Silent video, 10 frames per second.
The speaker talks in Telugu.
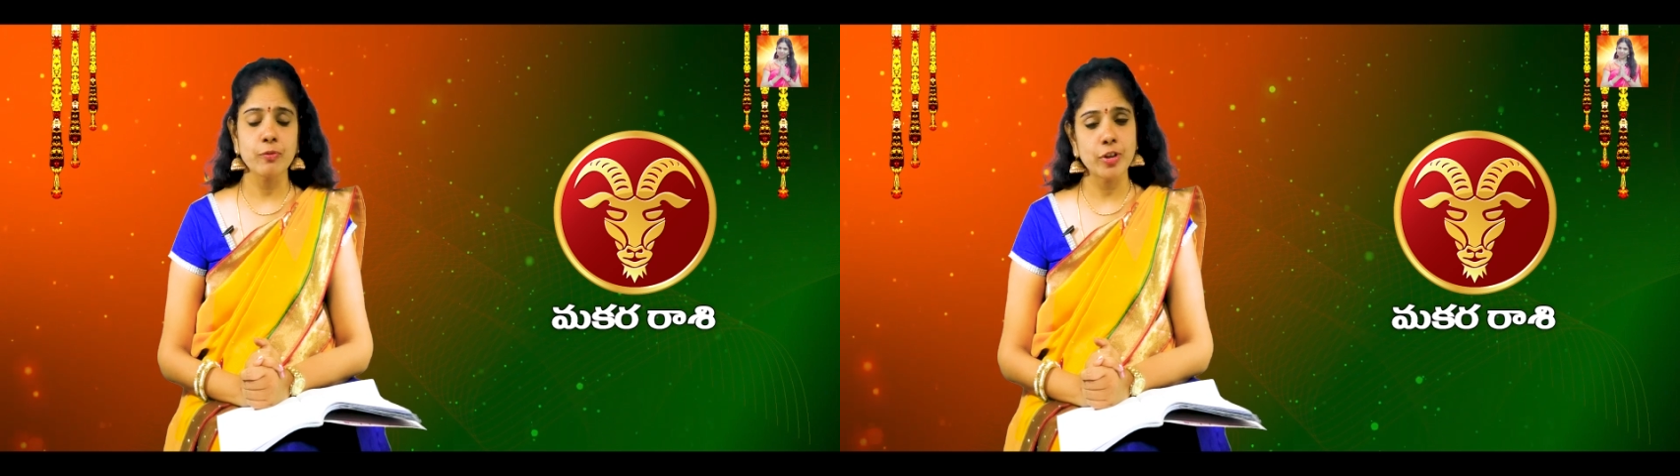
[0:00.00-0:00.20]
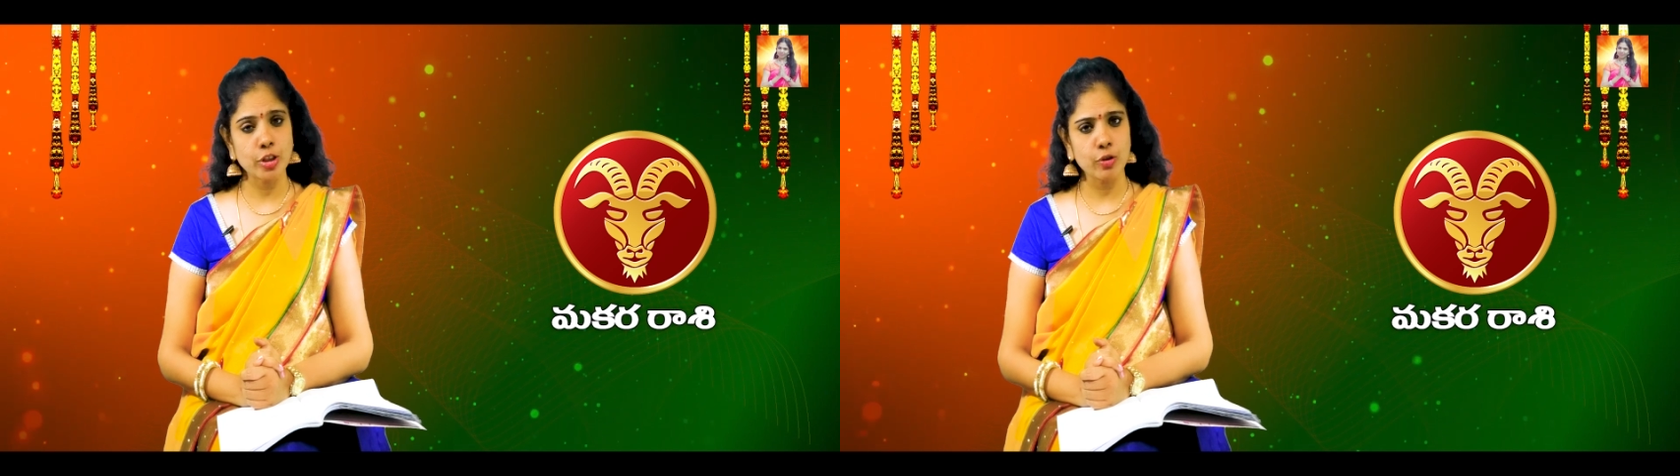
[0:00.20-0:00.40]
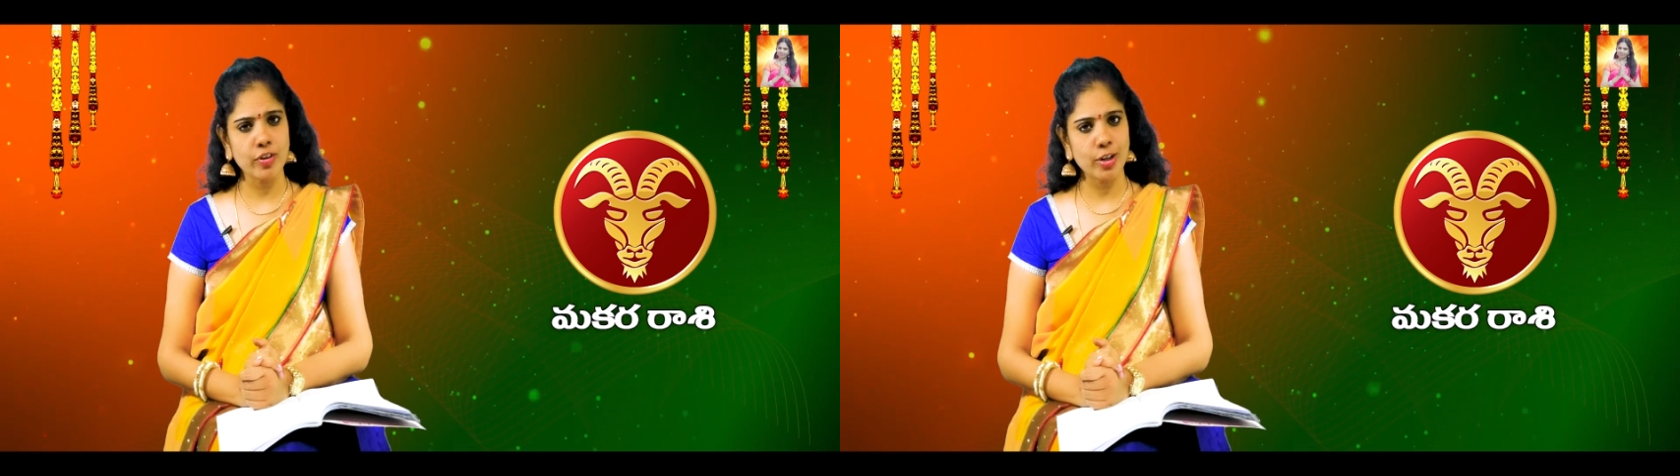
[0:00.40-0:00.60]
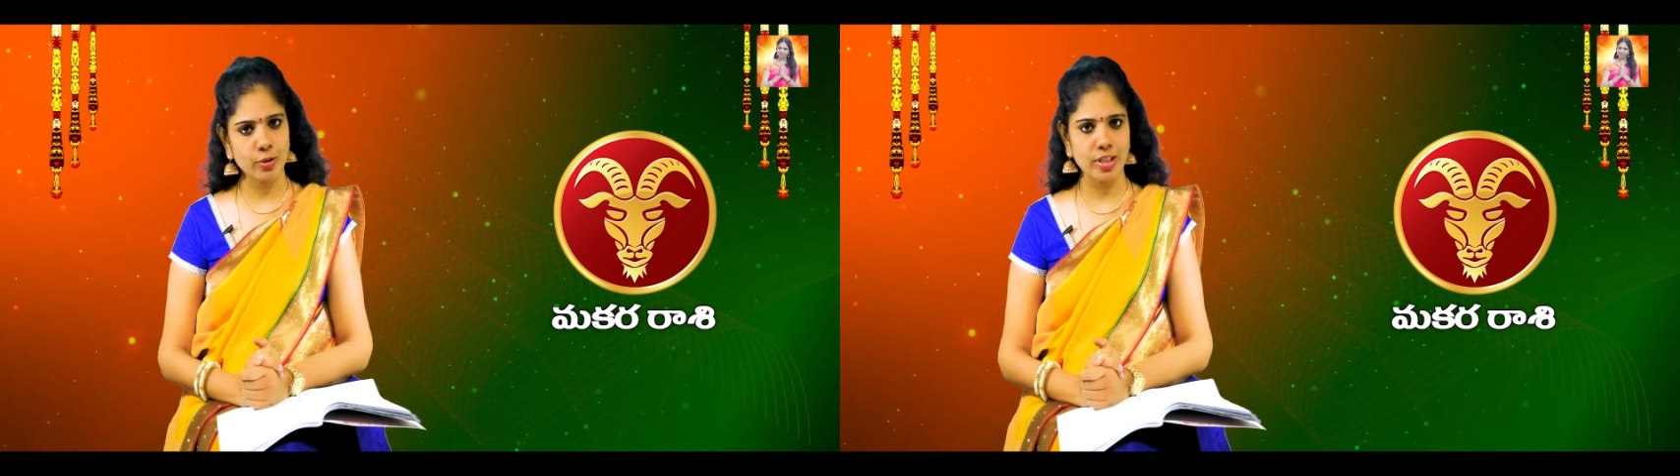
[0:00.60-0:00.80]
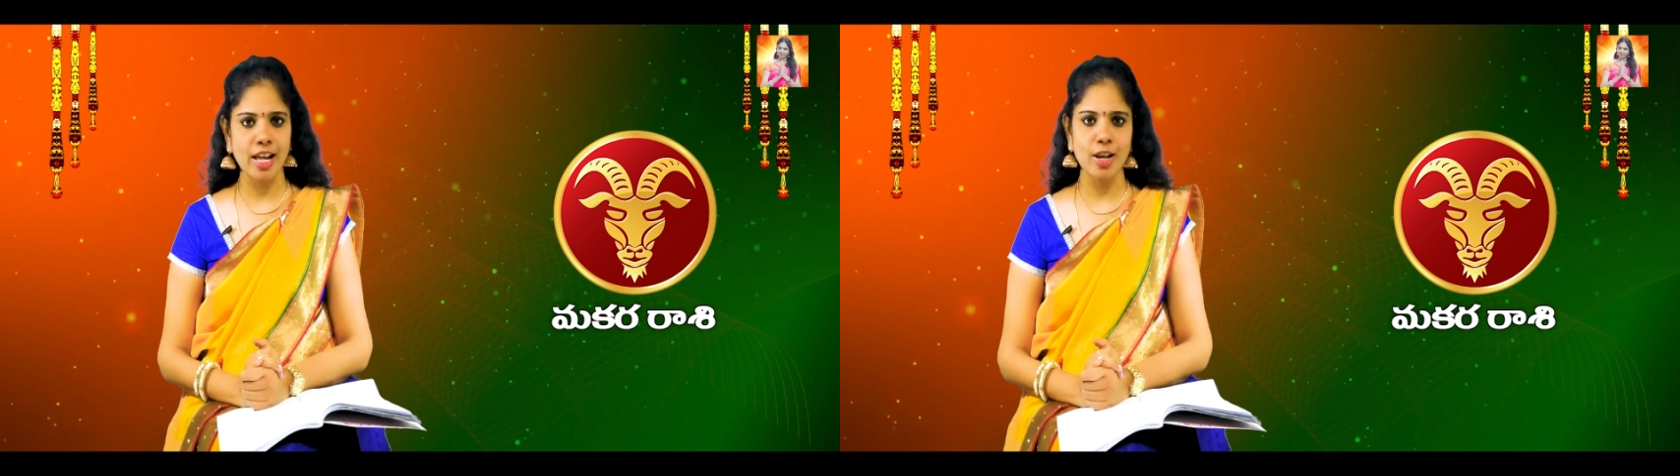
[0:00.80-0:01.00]
విందు
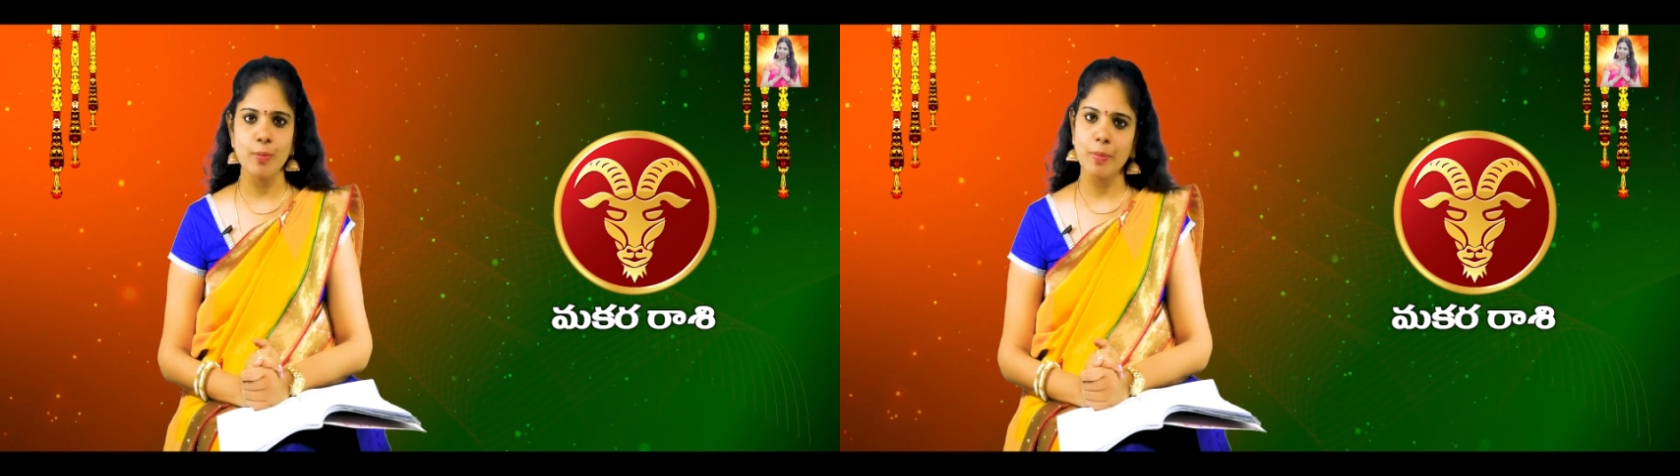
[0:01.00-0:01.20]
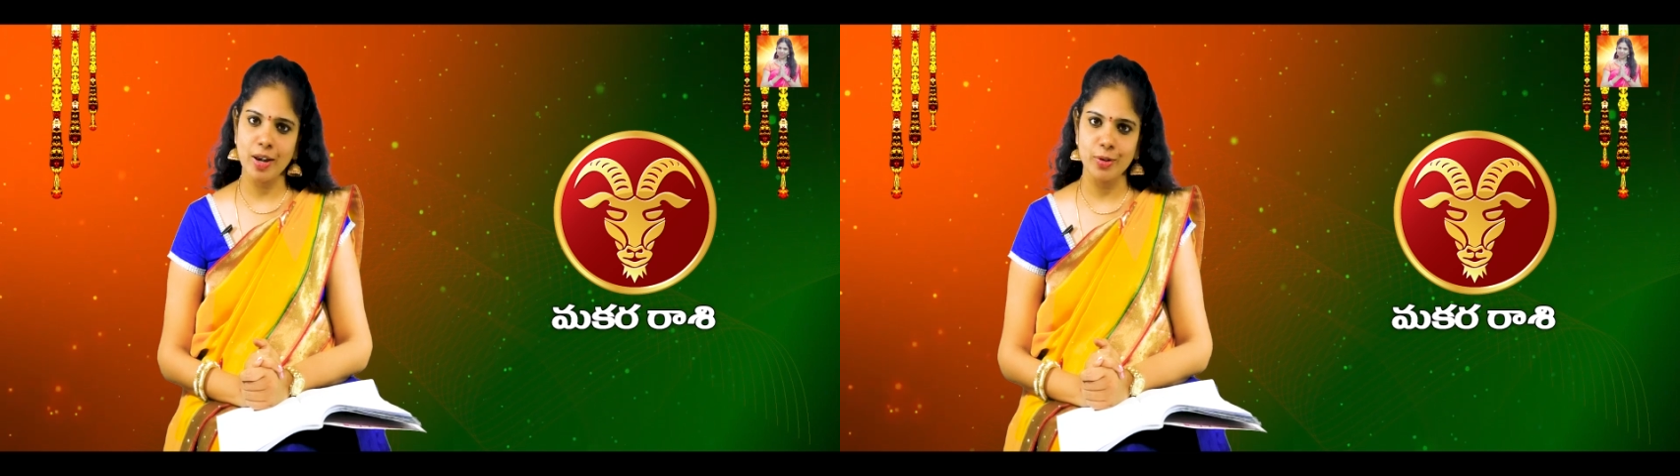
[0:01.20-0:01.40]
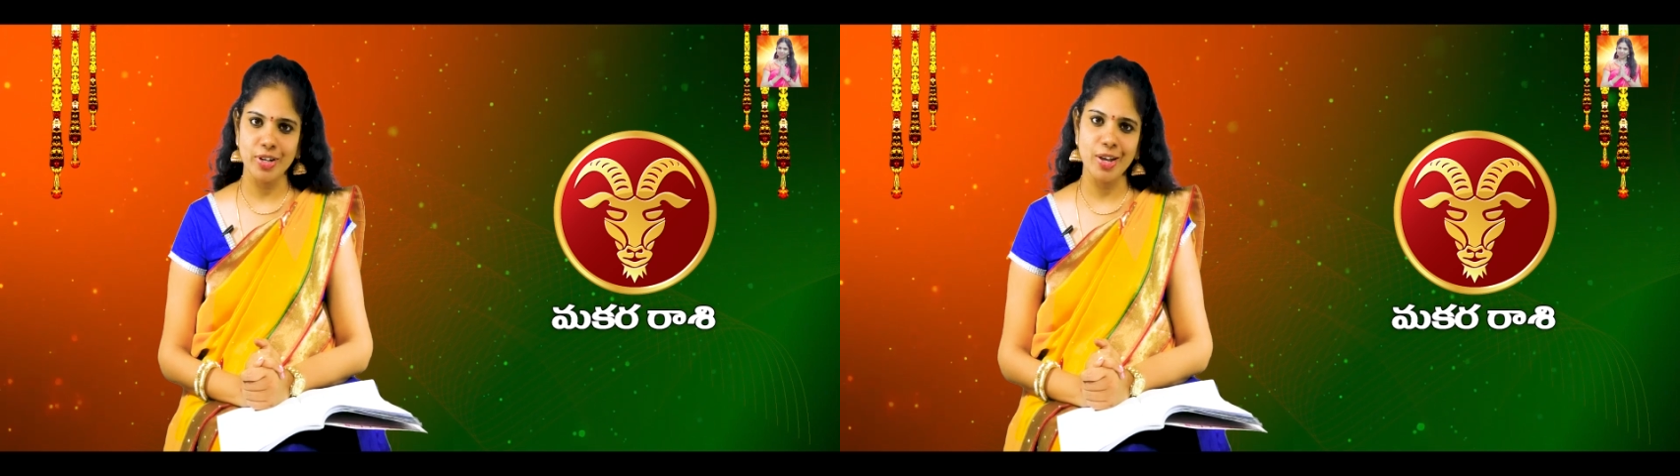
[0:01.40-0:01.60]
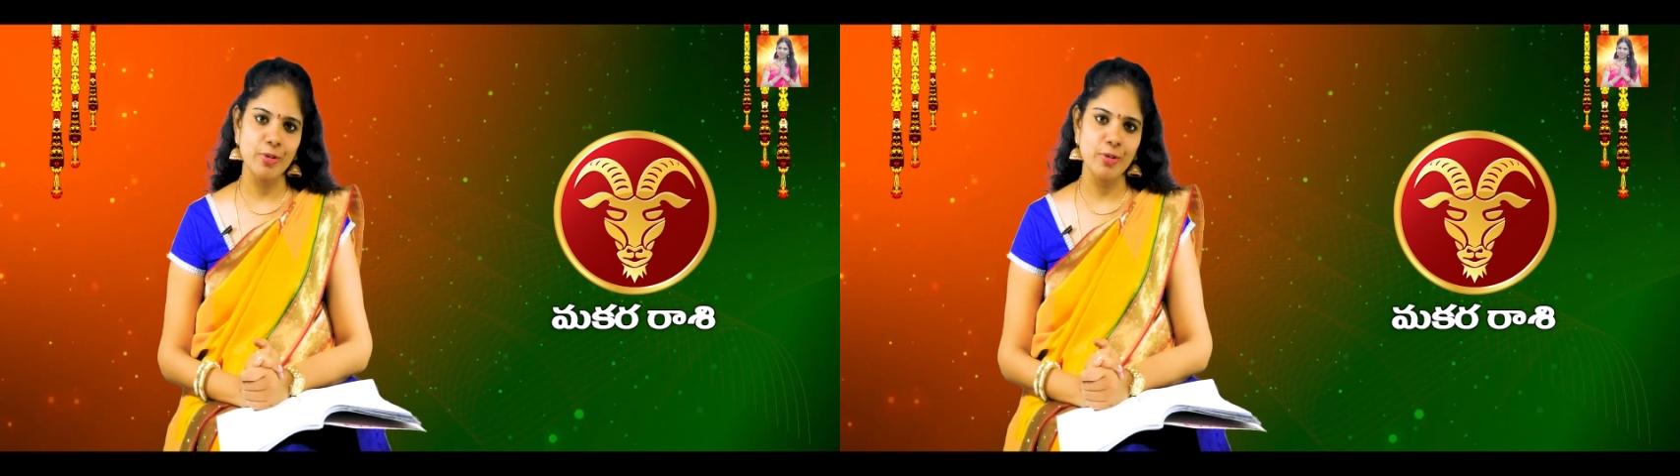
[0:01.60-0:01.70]
వినోదాల్లో పాల్గొనే